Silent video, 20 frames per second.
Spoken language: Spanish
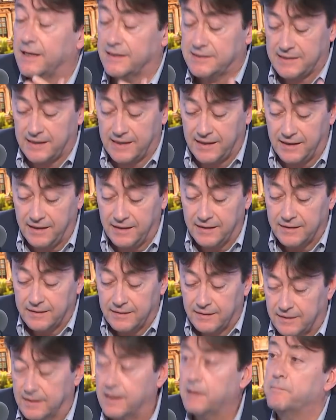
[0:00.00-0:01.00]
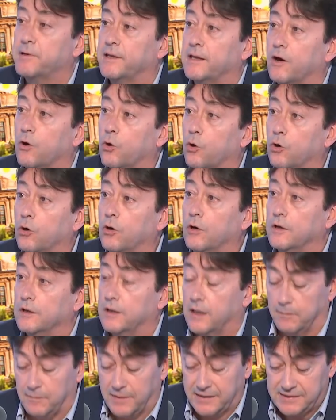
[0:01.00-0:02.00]
Cassard, gran pedagogo y
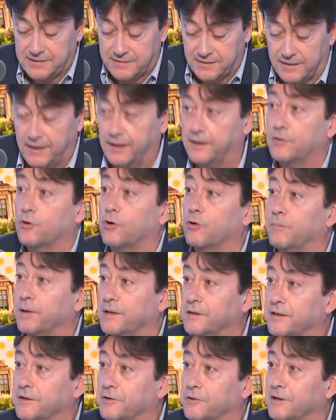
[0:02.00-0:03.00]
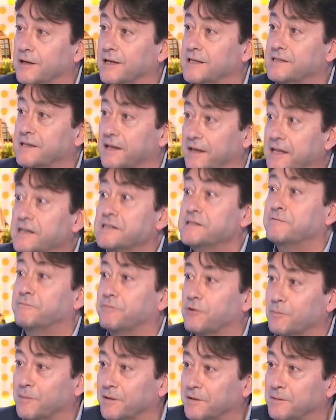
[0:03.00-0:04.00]
mm. además eh, querido compañero en las mm. tareas
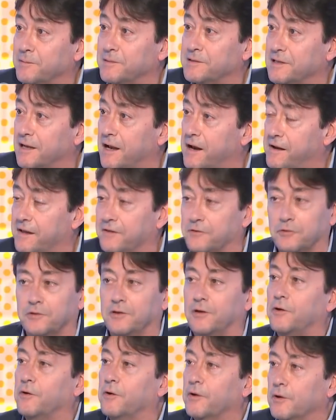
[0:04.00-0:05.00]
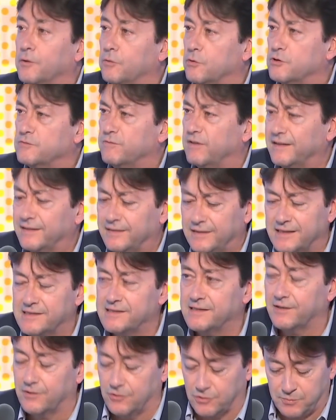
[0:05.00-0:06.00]
informativas de la radio. Tiene unos
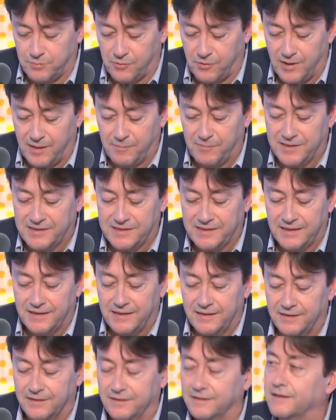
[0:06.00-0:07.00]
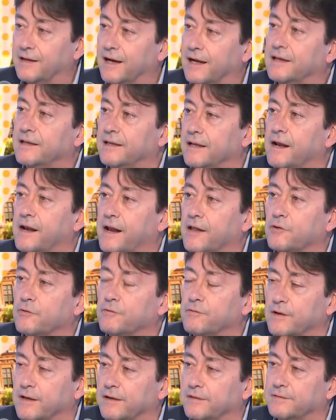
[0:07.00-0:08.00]
fantásticos programas eh, aquí en Radio
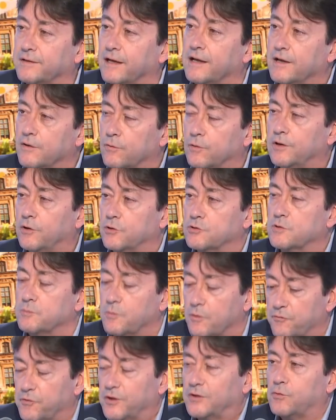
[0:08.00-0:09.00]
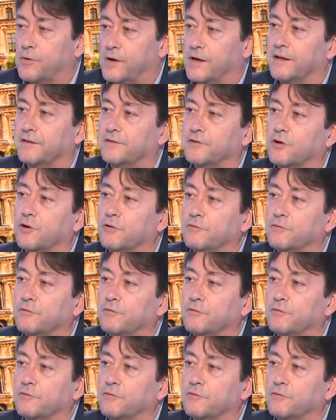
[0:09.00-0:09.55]
Francia. Cuéntanos cómo fue tu relación